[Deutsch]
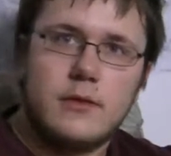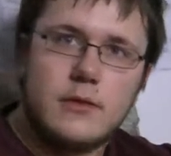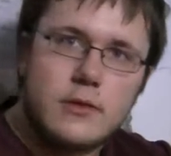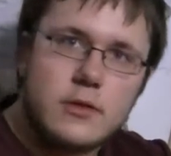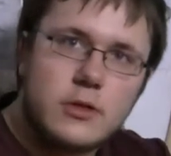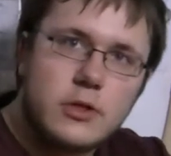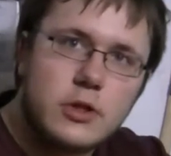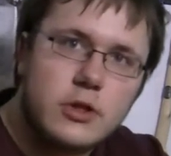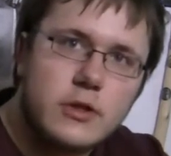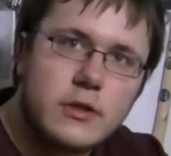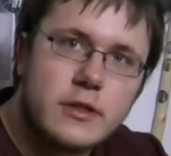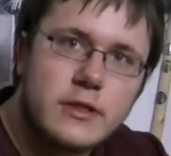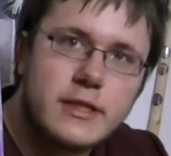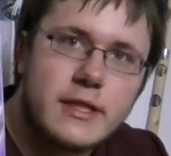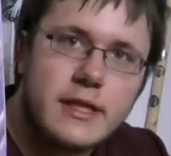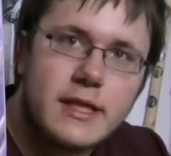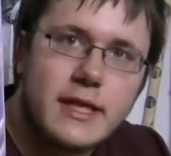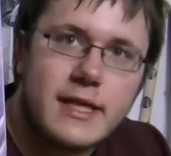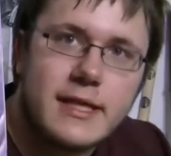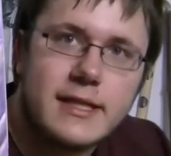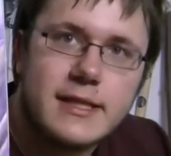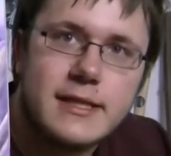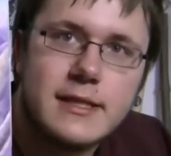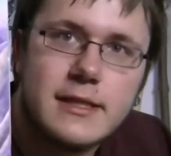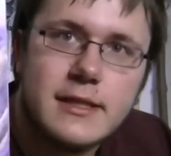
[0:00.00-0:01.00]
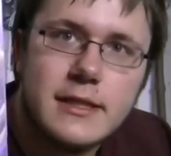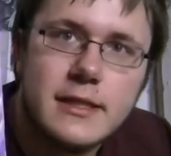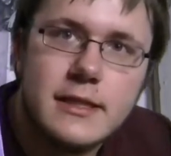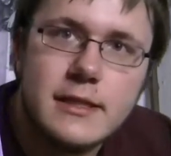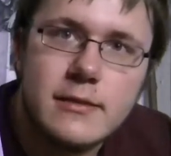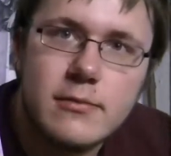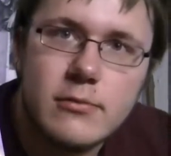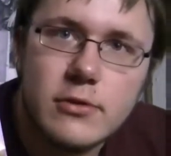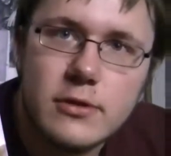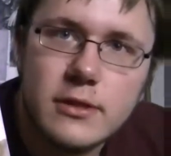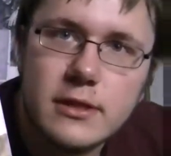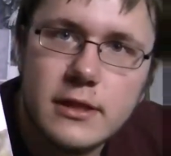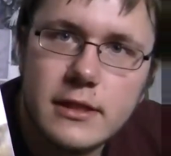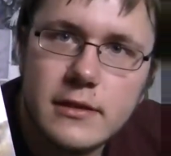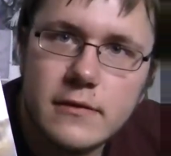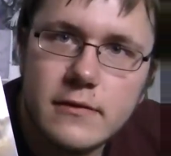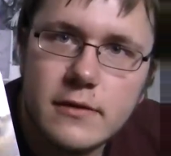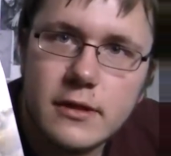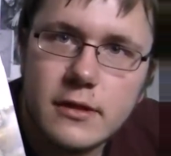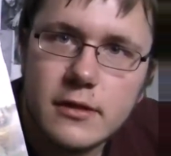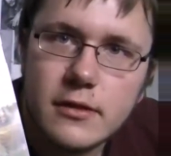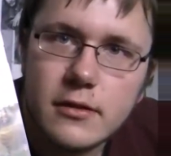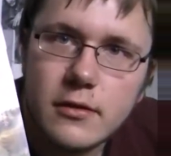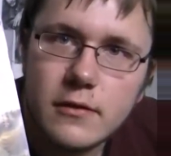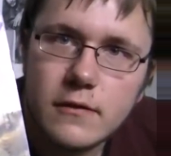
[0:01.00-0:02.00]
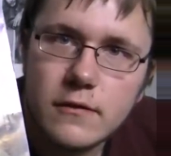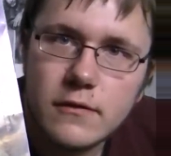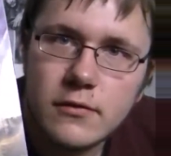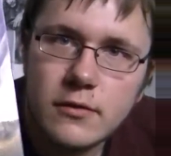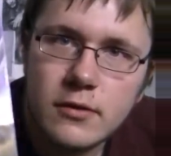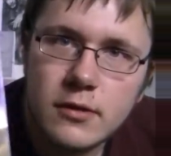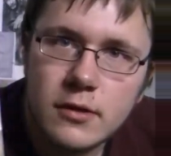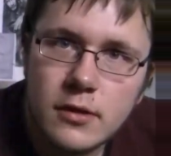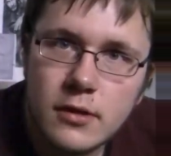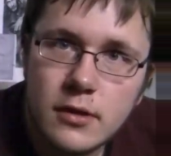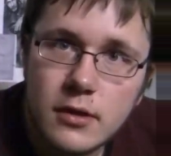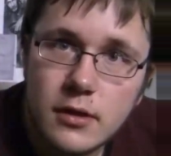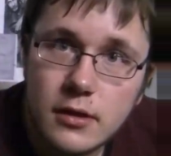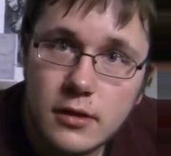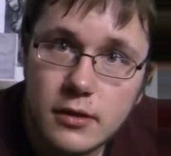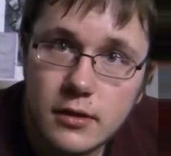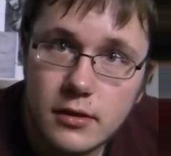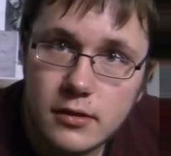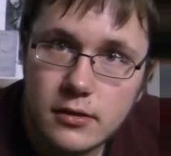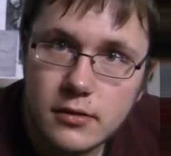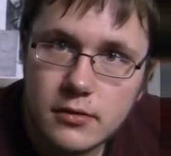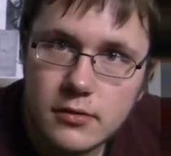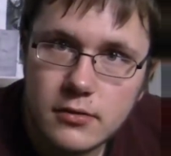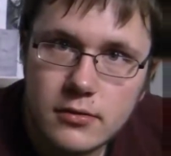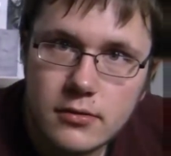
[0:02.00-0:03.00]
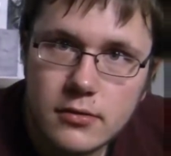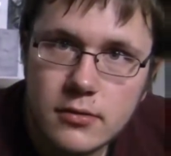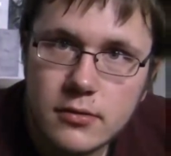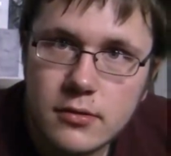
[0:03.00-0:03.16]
ist eine christliche Motive hier drauf. Ja.